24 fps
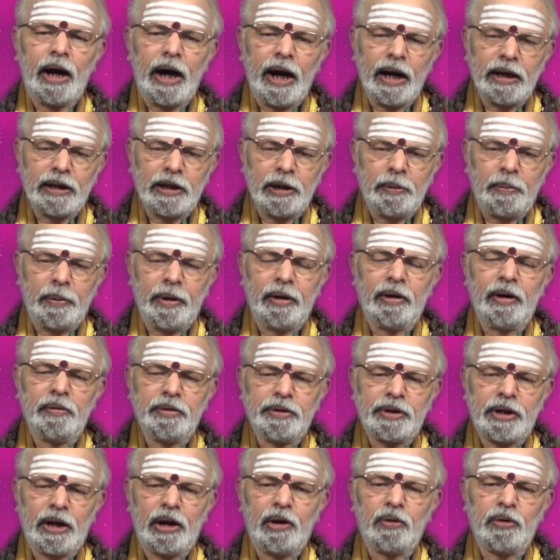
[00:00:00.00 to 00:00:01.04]
ఆర్థికపరమైన
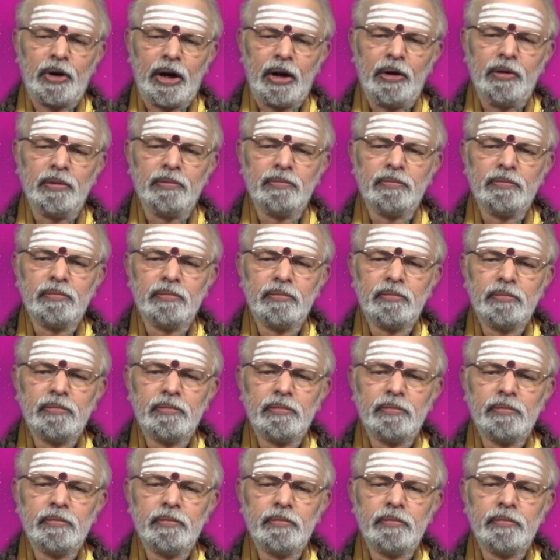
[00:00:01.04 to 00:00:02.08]
విషయాల్లో కూడాను
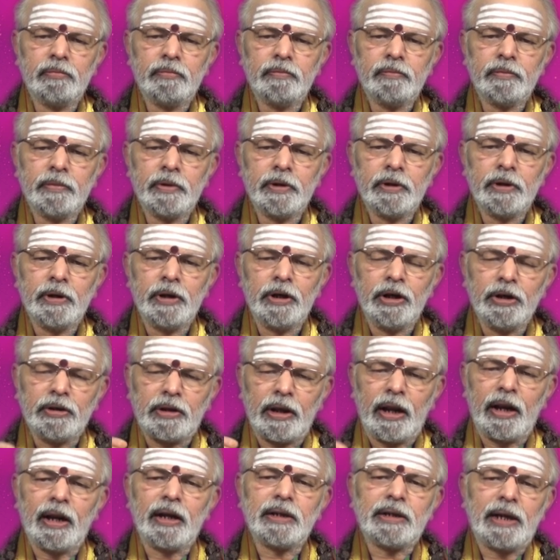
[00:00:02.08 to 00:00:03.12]

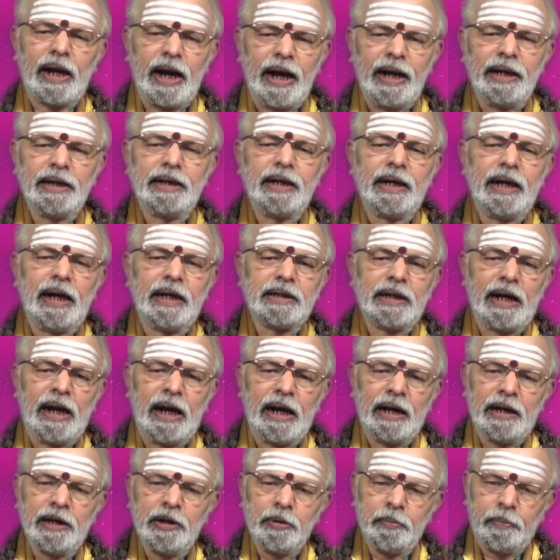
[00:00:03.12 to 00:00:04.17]
ఇతరులకు సహాయం చేయాల్సిన
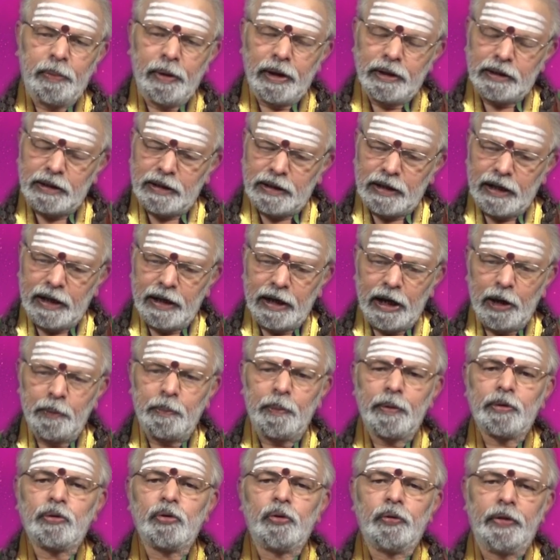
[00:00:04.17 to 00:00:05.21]
పరిస్థితి
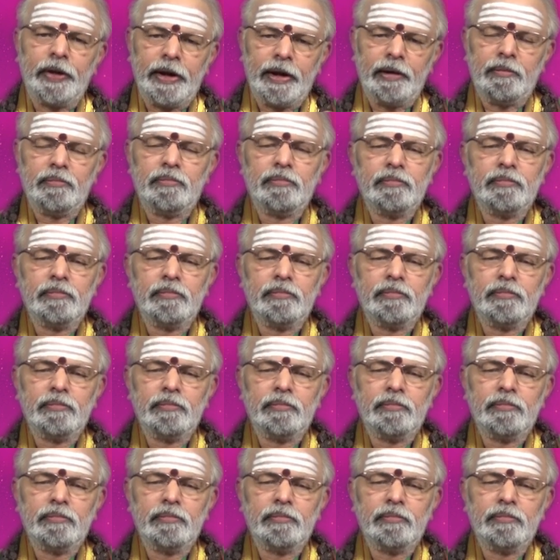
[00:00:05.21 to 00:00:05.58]
ఏర్పడుతుంది